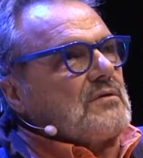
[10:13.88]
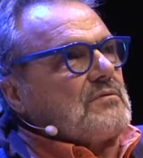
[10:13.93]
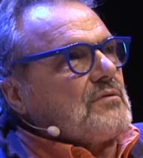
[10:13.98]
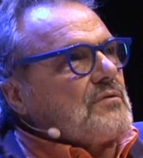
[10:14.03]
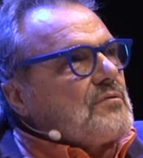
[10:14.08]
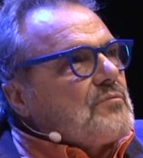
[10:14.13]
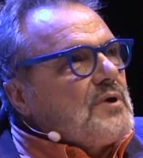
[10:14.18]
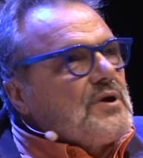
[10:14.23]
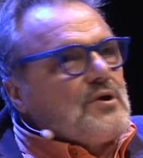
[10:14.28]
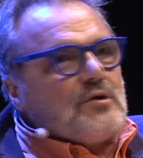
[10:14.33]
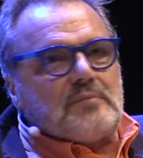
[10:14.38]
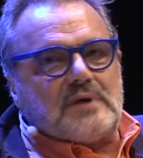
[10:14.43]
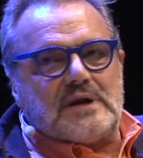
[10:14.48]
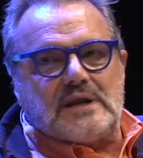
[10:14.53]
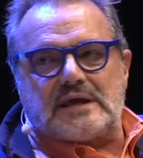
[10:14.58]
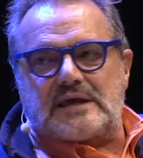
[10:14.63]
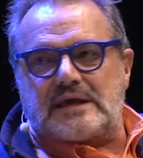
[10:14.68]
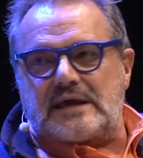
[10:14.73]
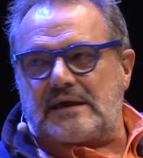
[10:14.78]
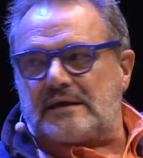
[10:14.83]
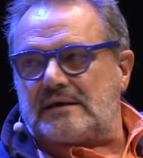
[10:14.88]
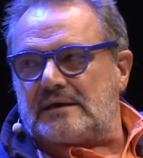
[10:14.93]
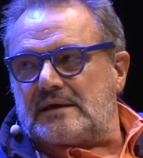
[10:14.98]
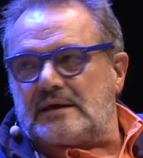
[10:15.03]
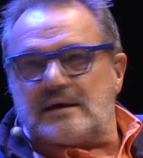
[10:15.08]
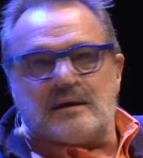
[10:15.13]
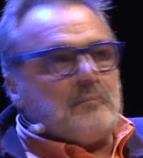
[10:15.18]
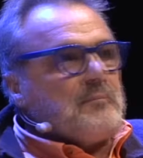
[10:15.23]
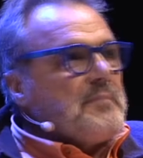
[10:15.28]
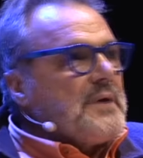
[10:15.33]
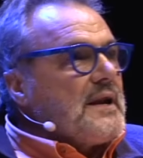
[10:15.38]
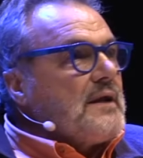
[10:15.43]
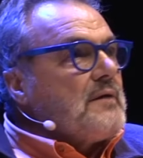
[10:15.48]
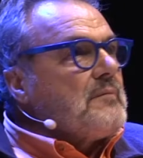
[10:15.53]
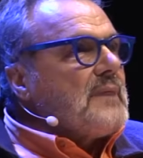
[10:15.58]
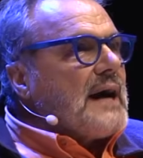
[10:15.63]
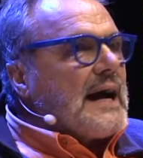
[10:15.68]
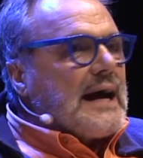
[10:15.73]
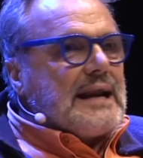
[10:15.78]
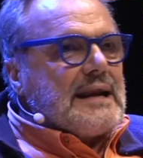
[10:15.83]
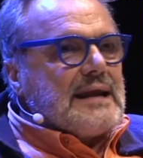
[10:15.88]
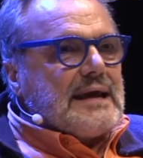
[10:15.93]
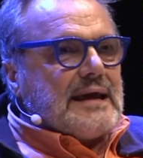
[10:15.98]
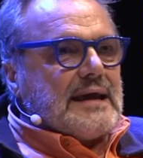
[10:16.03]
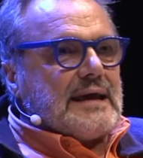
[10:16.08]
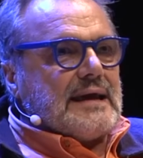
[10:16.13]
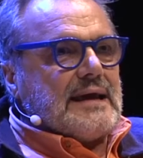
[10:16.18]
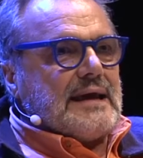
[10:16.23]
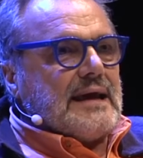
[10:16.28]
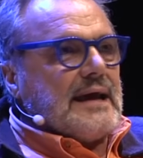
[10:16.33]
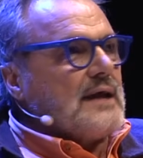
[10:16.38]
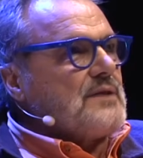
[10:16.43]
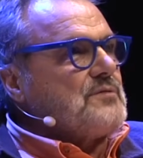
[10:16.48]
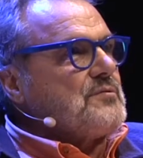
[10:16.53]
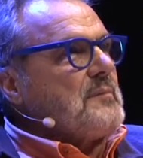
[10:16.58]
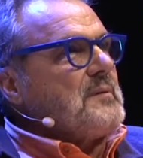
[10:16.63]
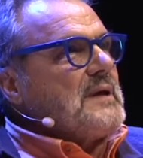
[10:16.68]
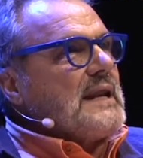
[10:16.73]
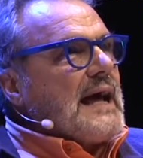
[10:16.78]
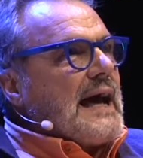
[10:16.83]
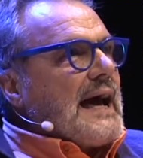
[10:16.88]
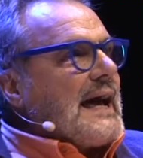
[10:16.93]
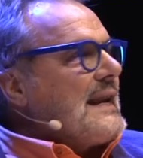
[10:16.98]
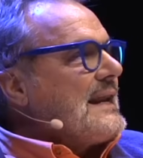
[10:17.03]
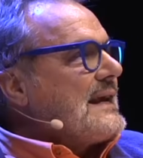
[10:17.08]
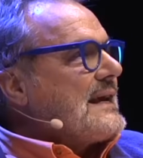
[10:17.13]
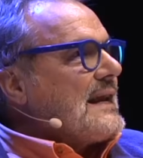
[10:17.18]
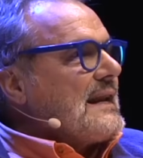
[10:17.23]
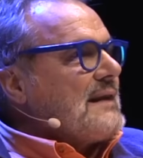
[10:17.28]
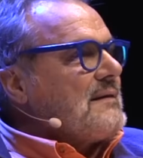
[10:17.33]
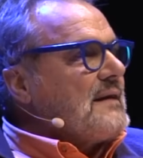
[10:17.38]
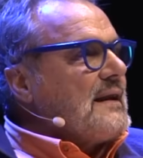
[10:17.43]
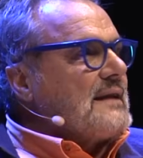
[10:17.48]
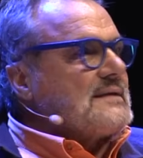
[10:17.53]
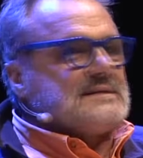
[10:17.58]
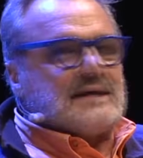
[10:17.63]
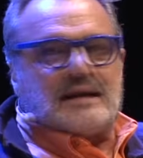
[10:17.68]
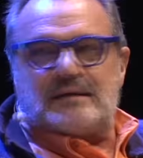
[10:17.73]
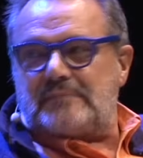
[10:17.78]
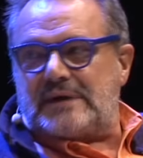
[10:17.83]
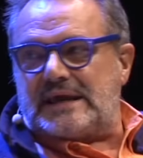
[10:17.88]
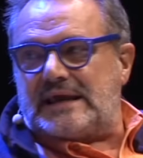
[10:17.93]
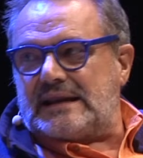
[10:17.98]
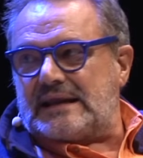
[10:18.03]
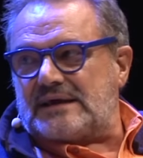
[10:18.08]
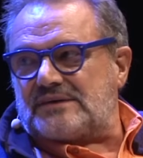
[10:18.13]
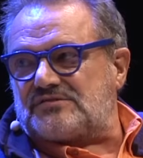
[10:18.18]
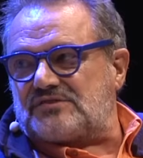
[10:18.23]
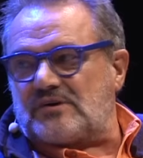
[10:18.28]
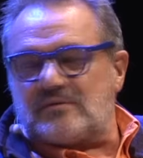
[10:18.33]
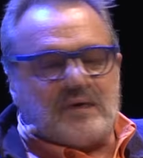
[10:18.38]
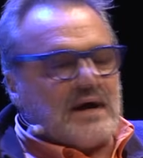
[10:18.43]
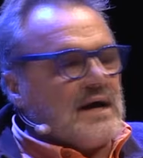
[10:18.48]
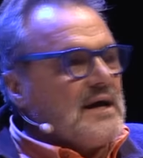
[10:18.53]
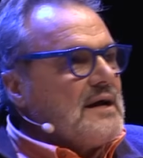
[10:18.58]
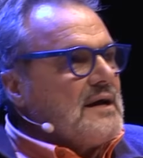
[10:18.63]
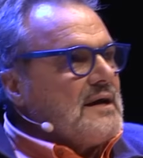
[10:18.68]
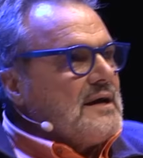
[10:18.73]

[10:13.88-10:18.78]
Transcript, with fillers: con quel nome lì che, bene o male, è 2000 anni che la, ce la mena, insomma